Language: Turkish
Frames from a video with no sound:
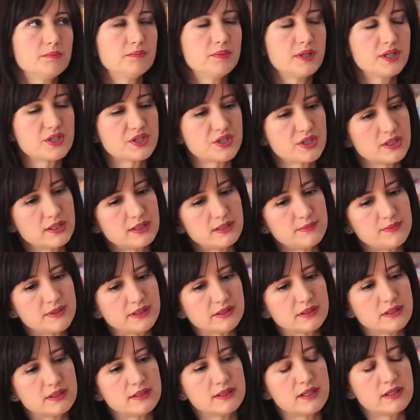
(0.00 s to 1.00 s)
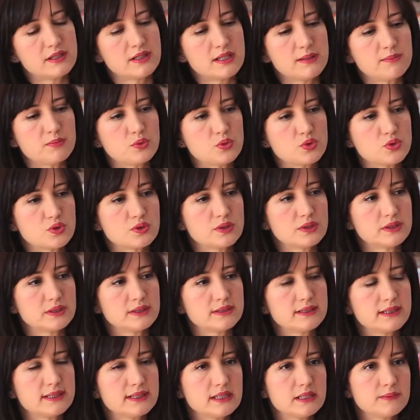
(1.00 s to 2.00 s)
Başarılı bir kariyerin
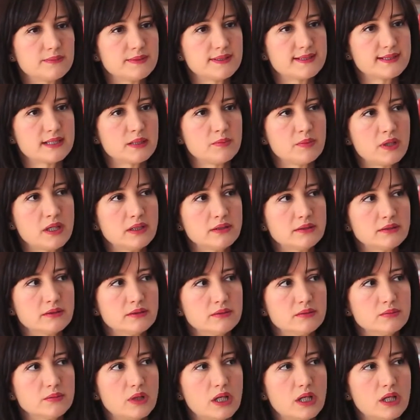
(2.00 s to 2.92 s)
ipuçları dediğimiz zaman